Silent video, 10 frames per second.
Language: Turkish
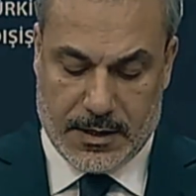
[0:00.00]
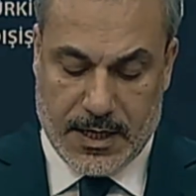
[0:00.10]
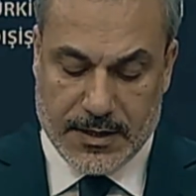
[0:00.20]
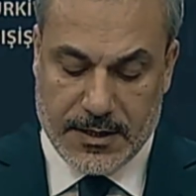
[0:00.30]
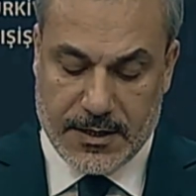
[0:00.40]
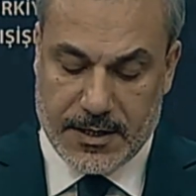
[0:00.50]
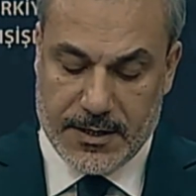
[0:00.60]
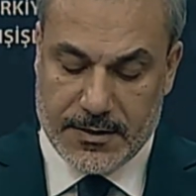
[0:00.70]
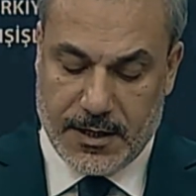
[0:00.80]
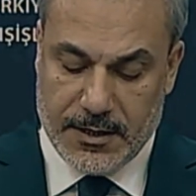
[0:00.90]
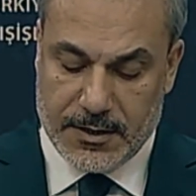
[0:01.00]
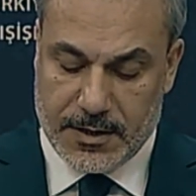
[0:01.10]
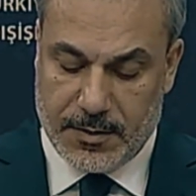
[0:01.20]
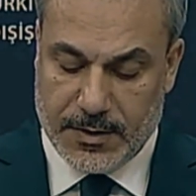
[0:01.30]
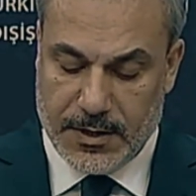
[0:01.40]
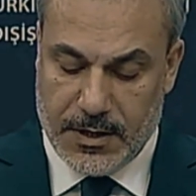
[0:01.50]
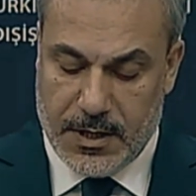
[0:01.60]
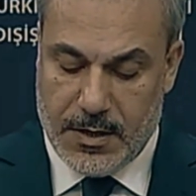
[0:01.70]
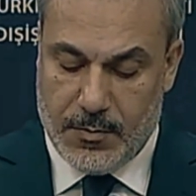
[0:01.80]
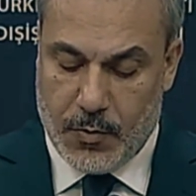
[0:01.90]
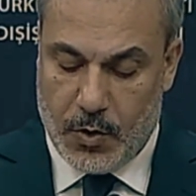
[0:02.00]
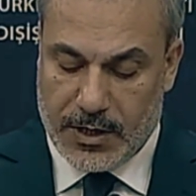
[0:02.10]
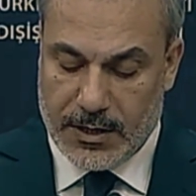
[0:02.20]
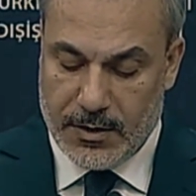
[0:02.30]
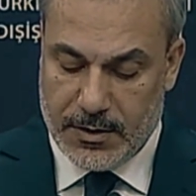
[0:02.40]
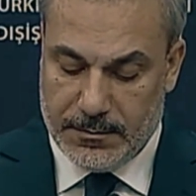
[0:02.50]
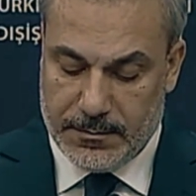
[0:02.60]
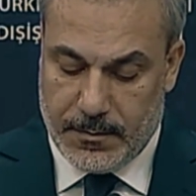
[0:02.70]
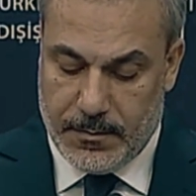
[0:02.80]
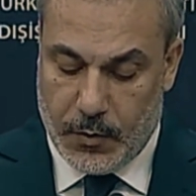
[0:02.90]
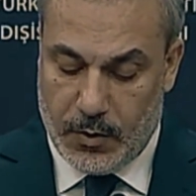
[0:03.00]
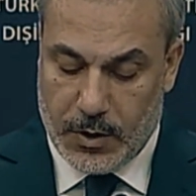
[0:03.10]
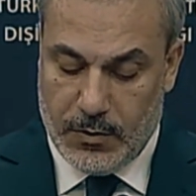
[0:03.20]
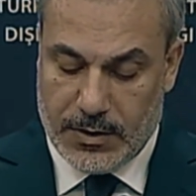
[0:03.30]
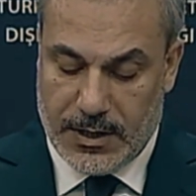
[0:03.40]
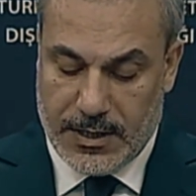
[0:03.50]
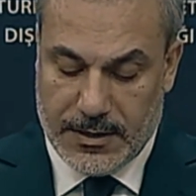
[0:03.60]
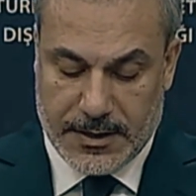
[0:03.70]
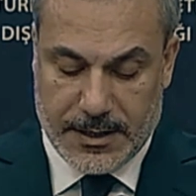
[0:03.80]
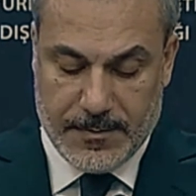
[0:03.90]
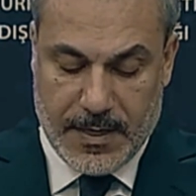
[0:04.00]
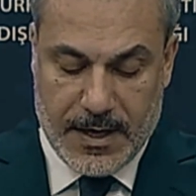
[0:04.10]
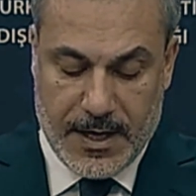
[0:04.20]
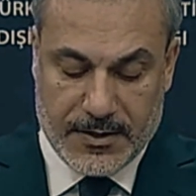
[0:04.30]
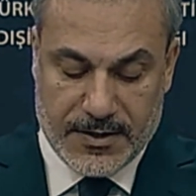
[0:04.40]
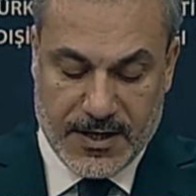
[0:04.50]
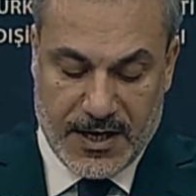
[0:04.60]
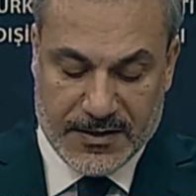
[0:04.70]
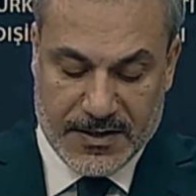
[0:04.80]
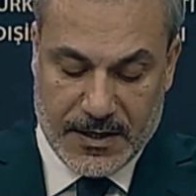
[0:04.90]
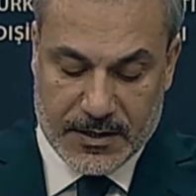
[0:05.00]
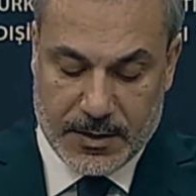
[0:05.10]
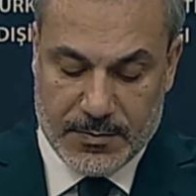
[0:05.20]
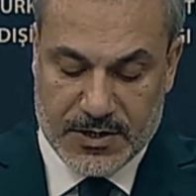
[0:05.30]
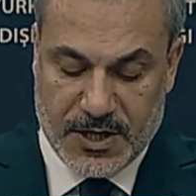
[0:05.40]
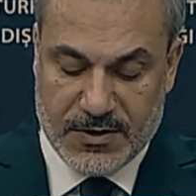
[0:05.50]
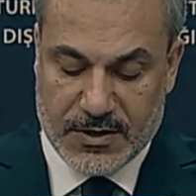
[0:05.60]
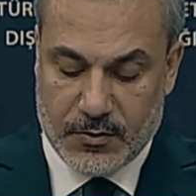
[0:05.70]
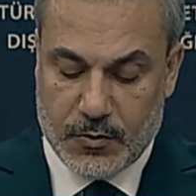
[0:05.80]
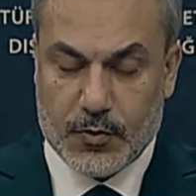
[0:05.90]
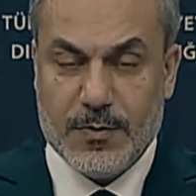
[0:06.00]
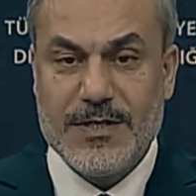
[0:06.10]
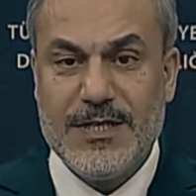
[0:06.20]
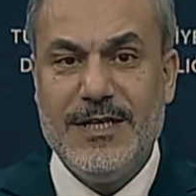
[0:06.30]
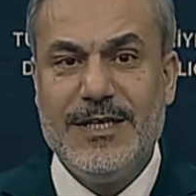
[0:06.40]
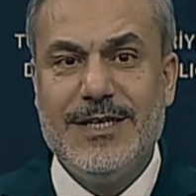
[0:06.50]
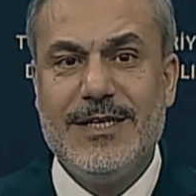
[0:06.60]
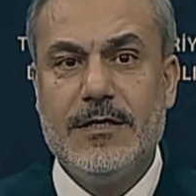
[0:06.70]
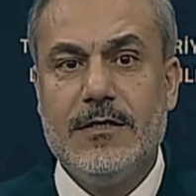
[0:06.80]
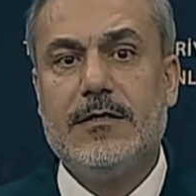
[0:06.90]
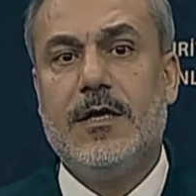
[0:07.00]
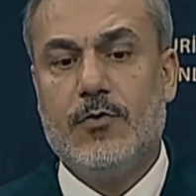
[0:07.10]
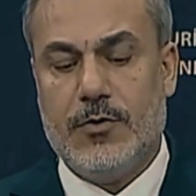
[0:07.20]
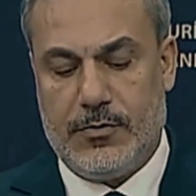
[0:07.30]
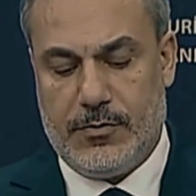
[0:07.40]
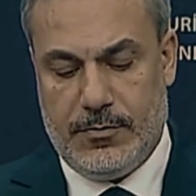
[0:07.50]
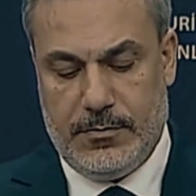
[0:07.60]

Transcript: Gazze'deki insanlık dramının bölgede bölge ülkelerini de etkisi altına alacak bir savaşa dönüşmesini istemiyoruz.